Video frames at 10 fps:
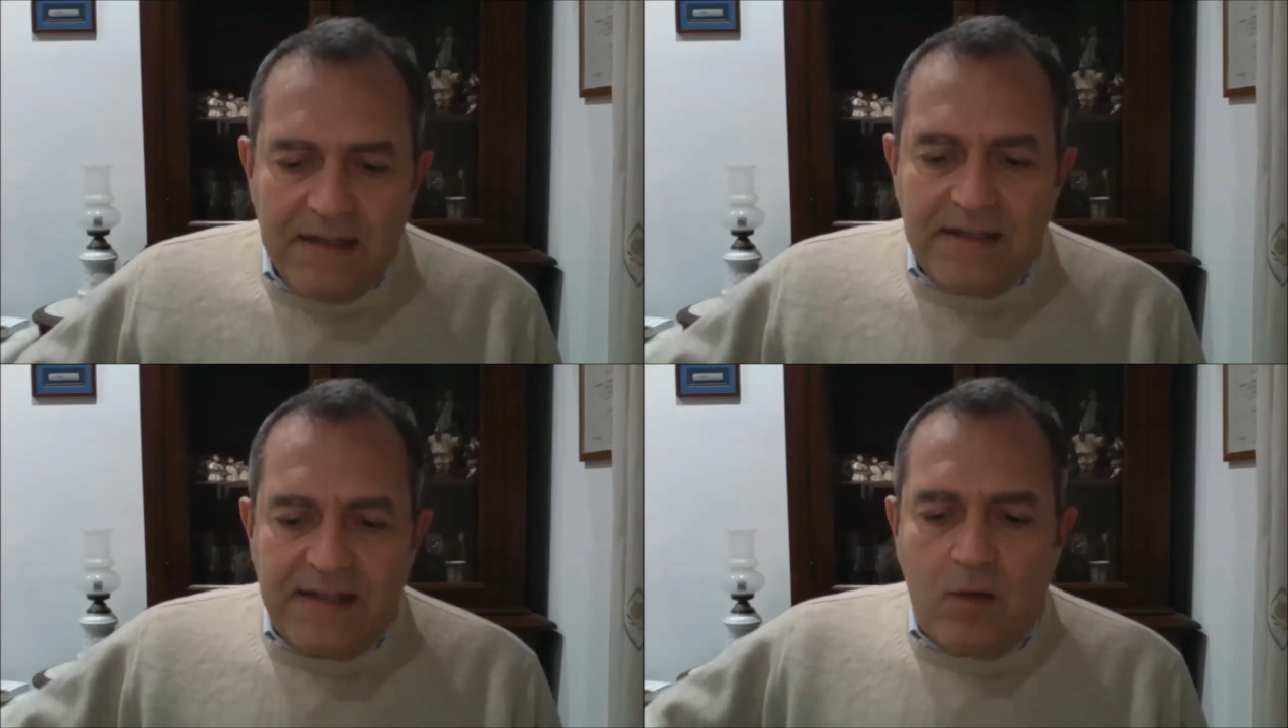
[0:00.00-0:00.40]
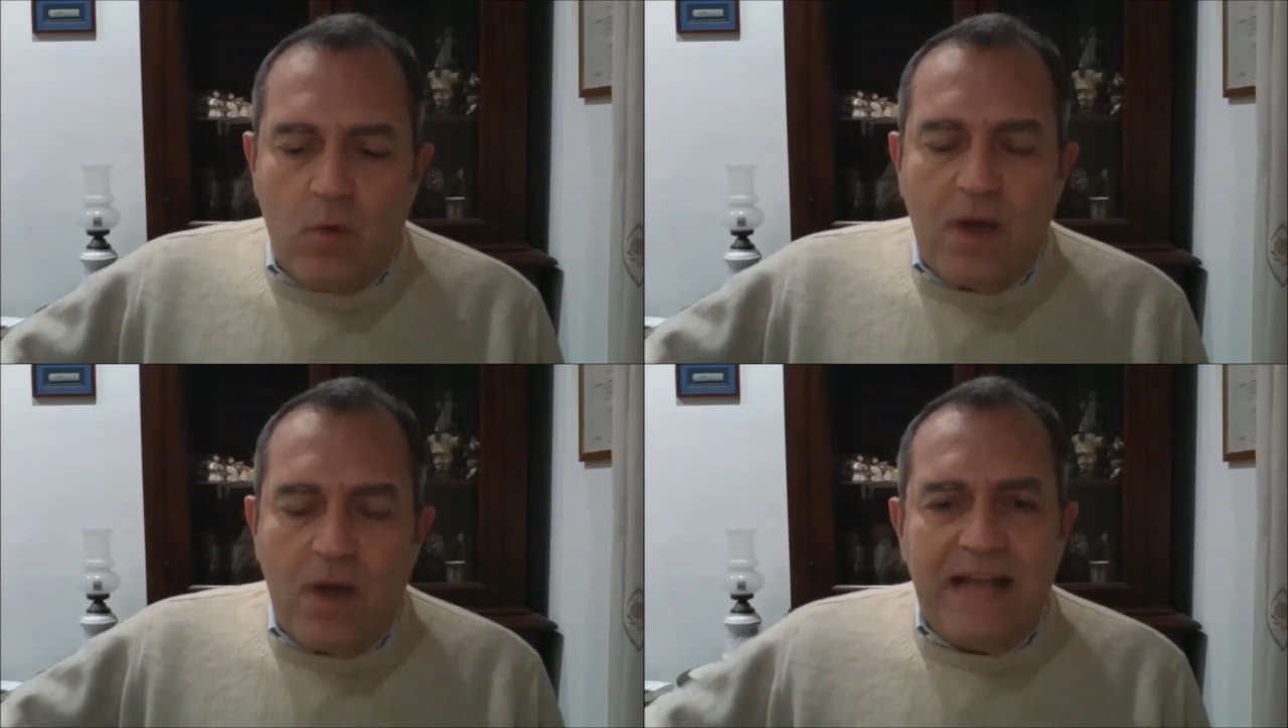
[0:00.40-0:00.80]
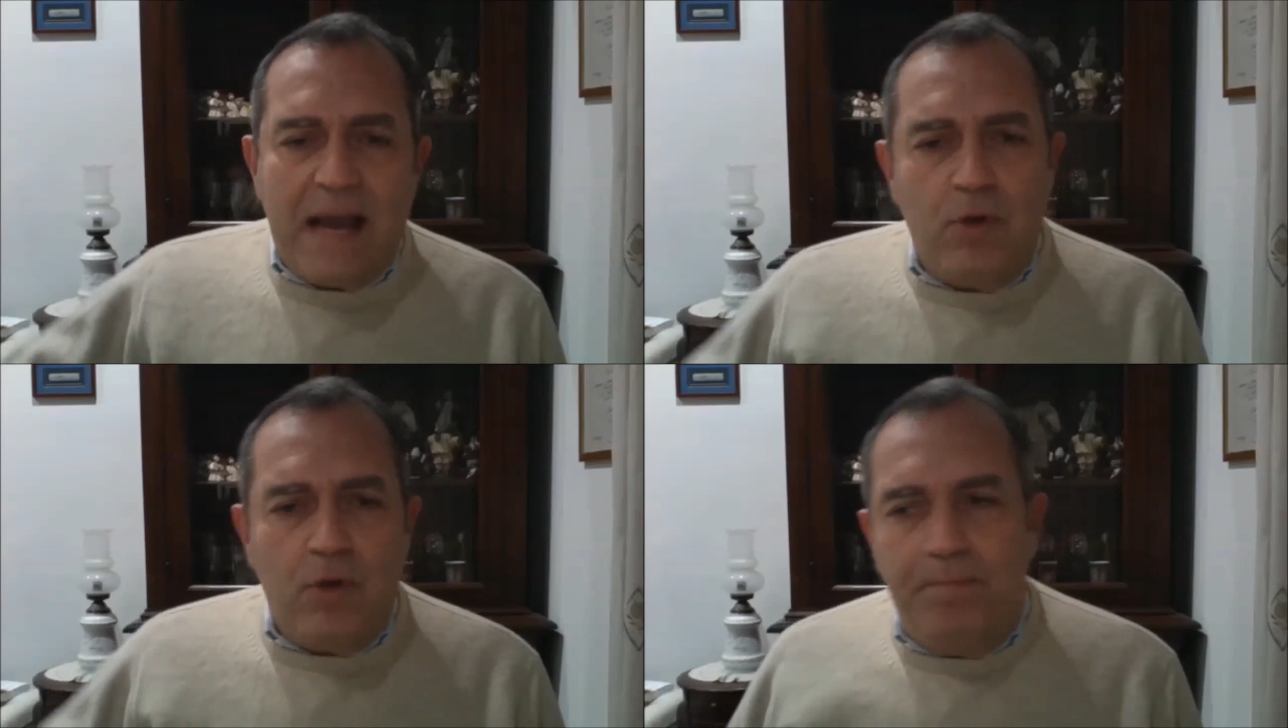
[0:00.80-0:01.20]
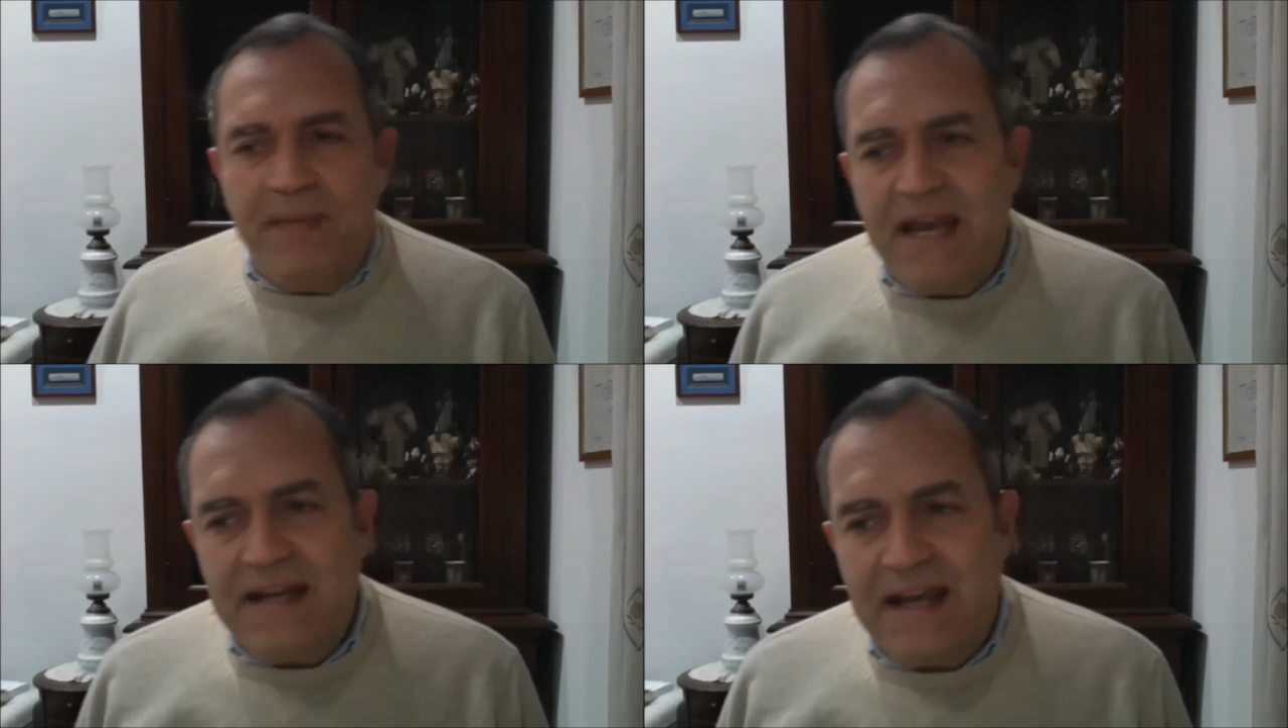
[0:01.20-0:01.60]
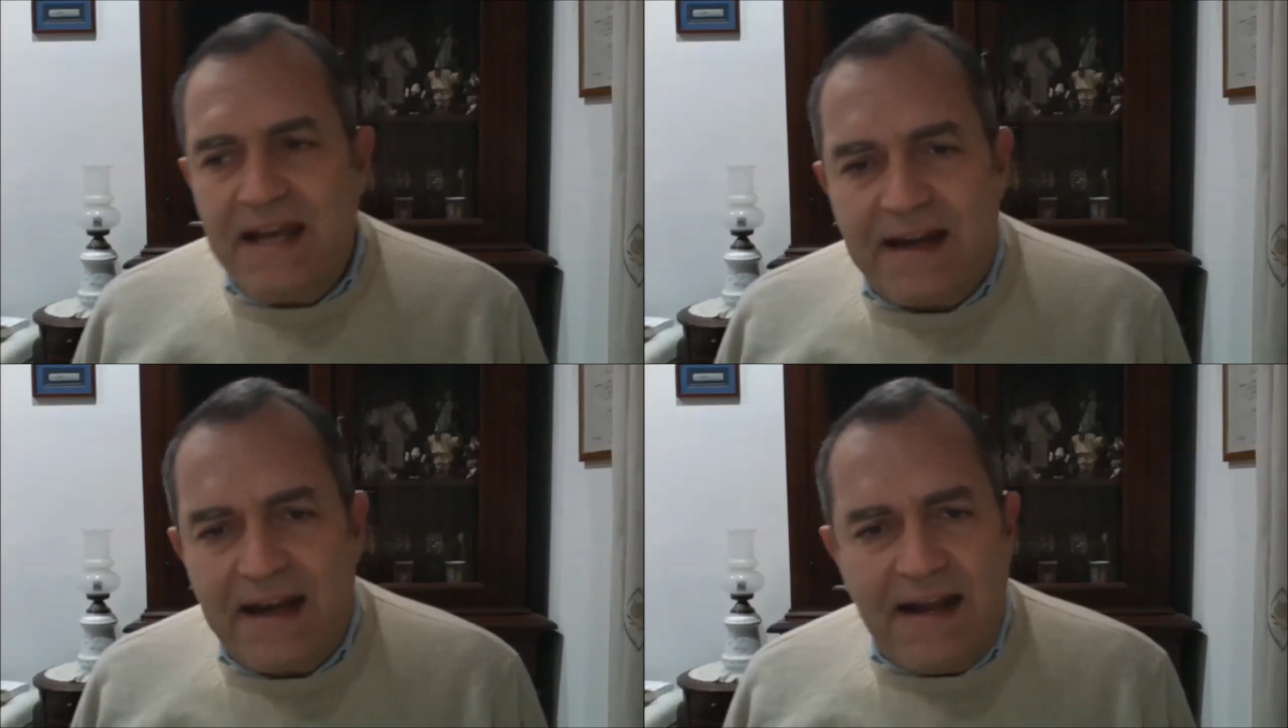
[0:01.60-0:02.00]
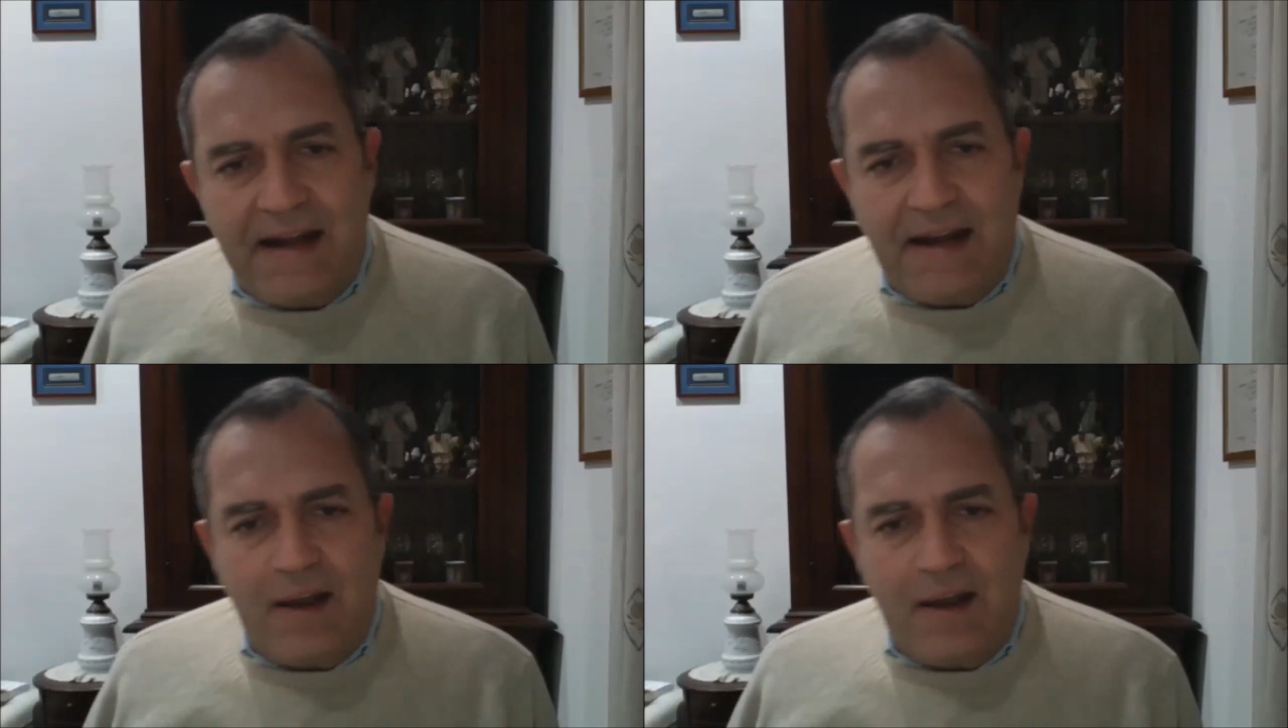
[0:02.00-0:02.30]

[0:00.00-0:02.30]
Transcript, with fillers: se guardiamo il PNRR